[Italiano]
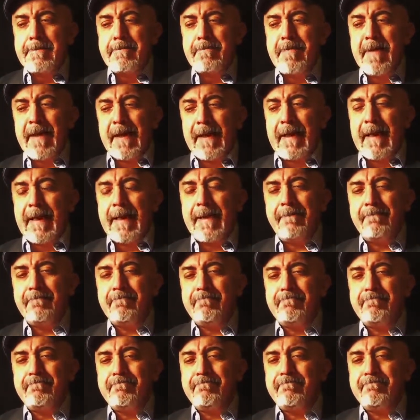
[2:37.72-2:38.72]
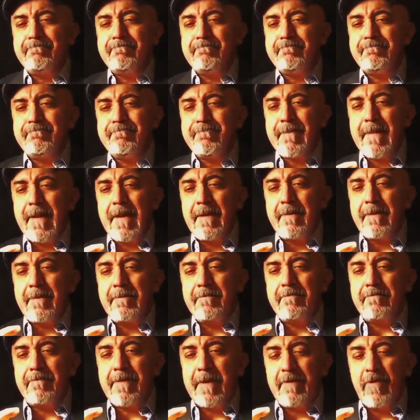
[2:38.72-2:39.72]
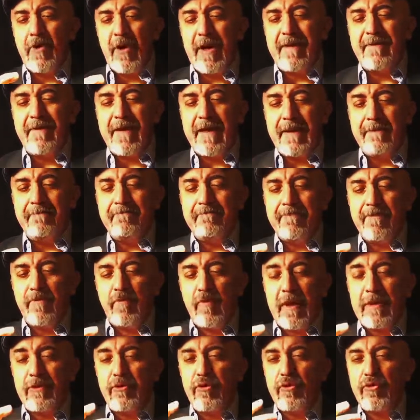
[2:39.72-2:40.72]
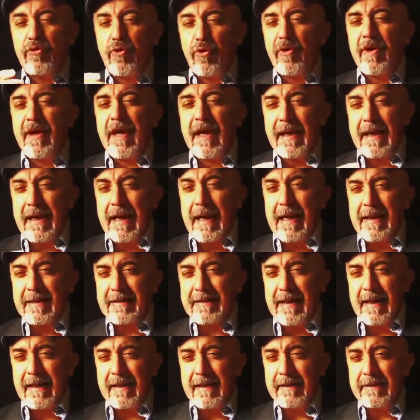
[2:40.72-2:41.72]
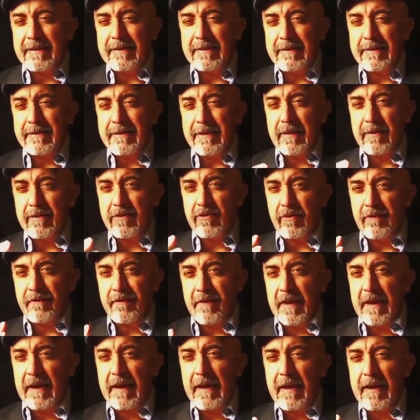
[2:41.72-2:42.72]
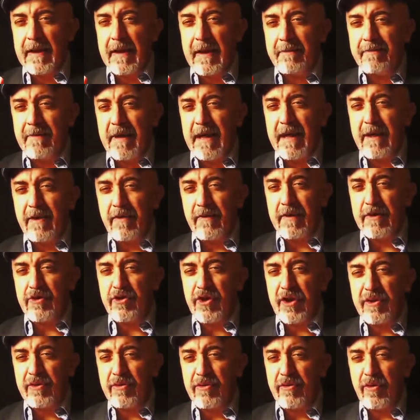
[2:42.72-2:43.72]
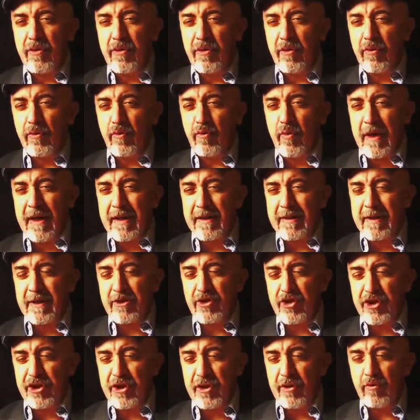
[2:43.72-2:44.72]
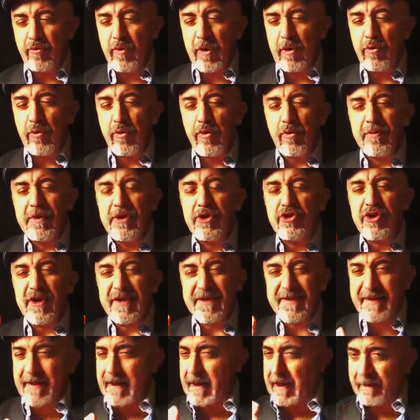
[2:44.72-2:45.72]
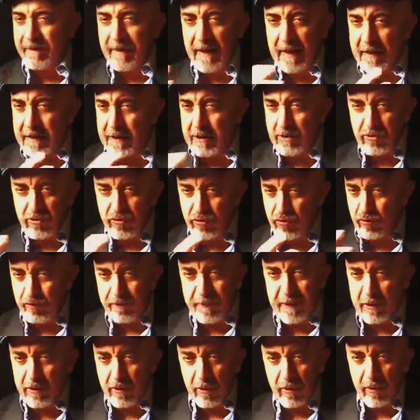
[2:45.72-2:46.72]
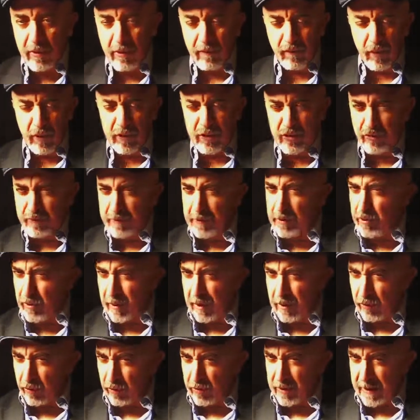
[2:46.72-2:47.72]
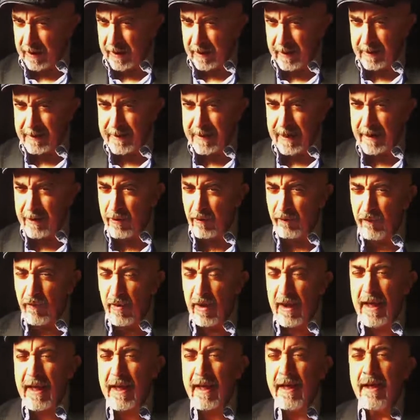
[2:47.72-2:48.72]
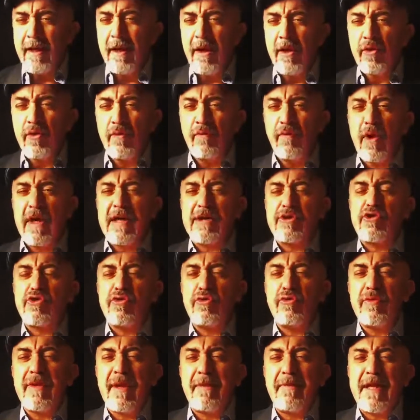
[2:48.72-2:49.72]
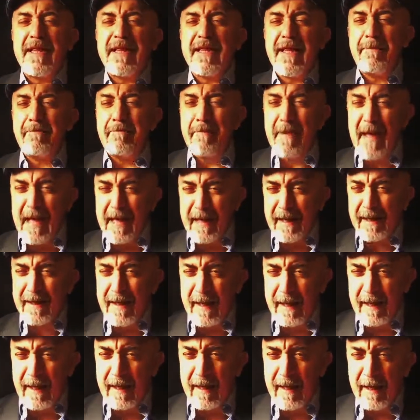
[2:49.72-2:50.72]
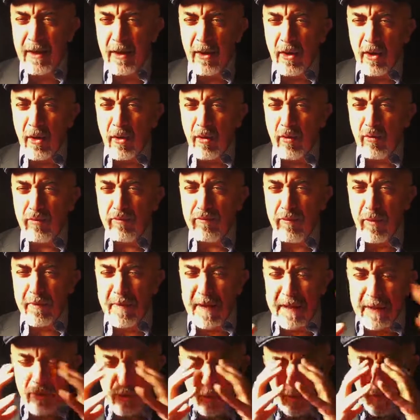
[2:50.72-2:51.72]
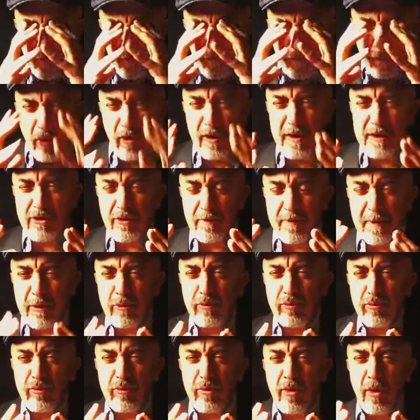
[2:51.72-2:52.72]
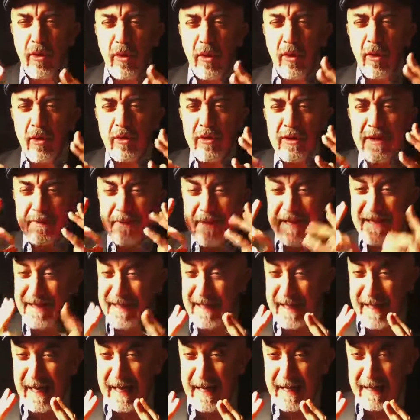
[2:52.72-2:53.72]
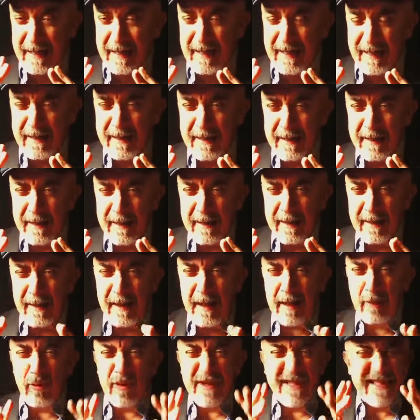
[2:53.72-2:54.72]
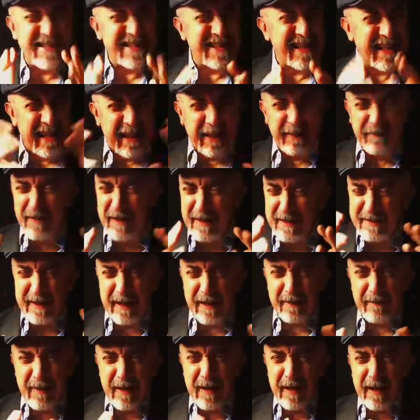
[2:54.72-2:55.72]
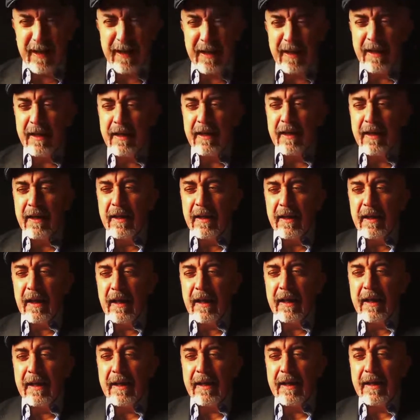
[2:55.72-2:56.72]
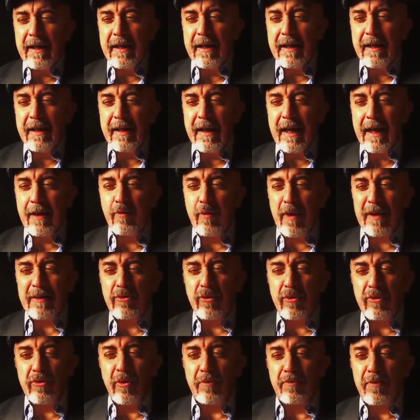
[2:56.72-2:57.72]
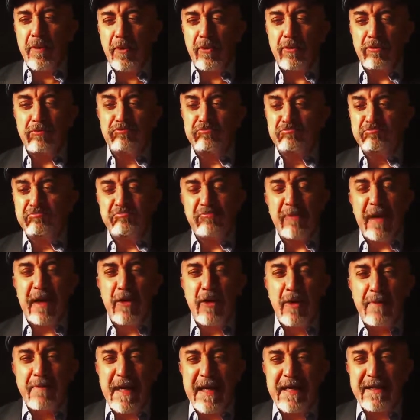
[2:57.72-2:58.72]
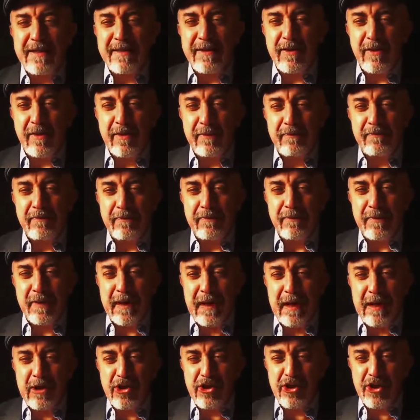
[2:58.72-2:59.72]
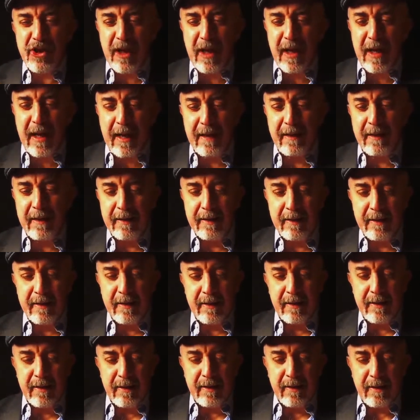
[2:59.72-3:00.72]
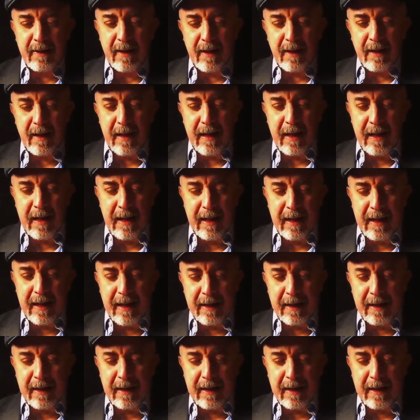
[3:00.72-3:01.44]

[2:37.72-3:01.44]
perché Primo Levi quando torna a casa, eh, sul finire del 1945, lui comincia a scrivere subito, vuole subito raccogliere le idee, non vuole, non vuole assolutamente perdere un momento, non vuole soprattutto dimenticare. E quindi scrive, scrive e, e quando dopo un anno e mezzo riesce a, a,